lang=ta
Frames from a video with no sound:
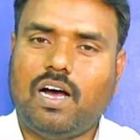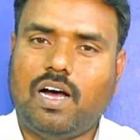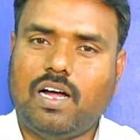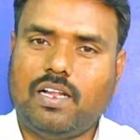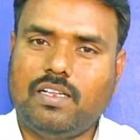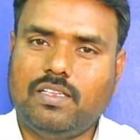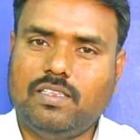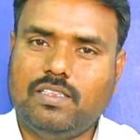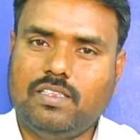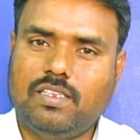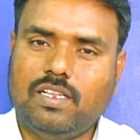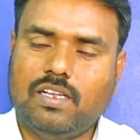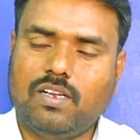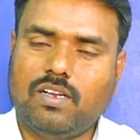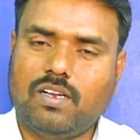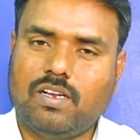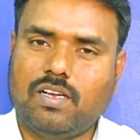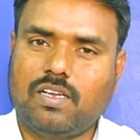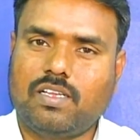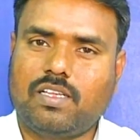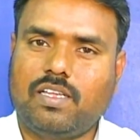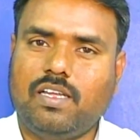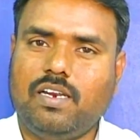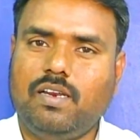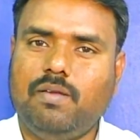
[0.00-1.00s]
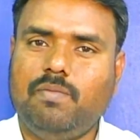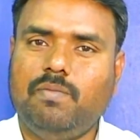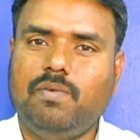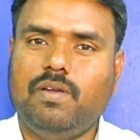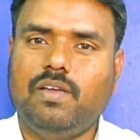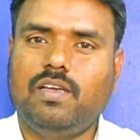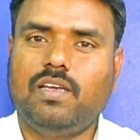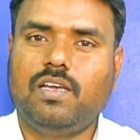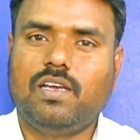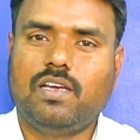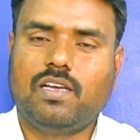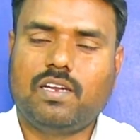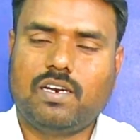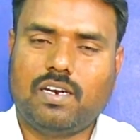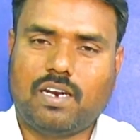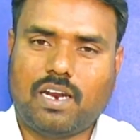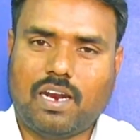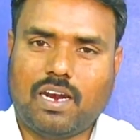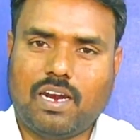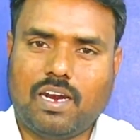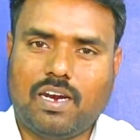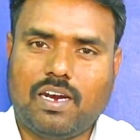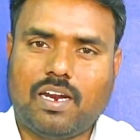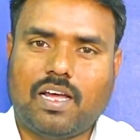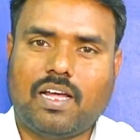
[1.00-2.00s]
அந்த கிருமி
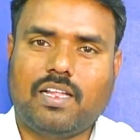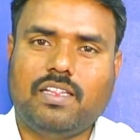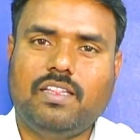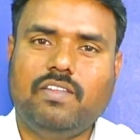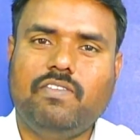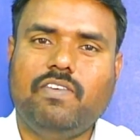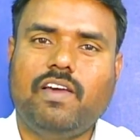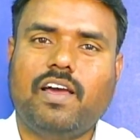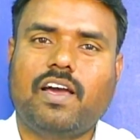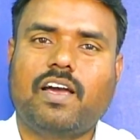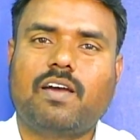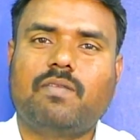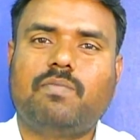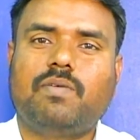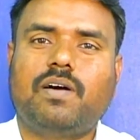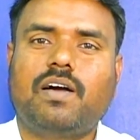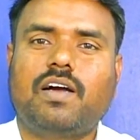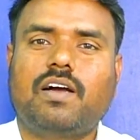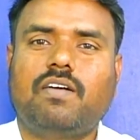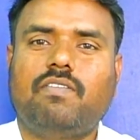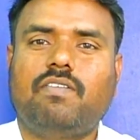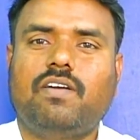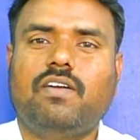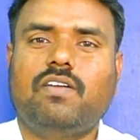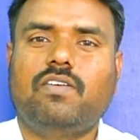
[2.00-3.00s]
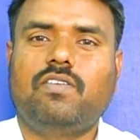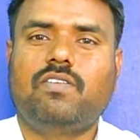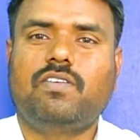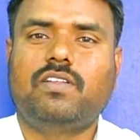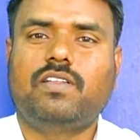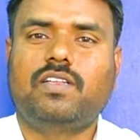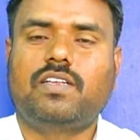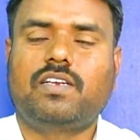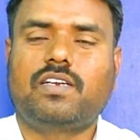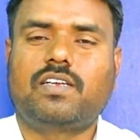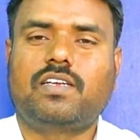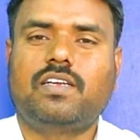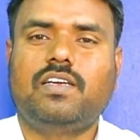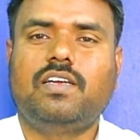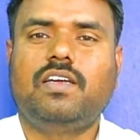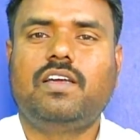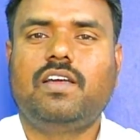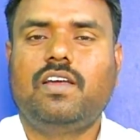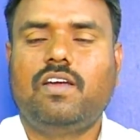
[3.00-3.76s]
நல்ல அதிவேகமாக வளருவதற்கு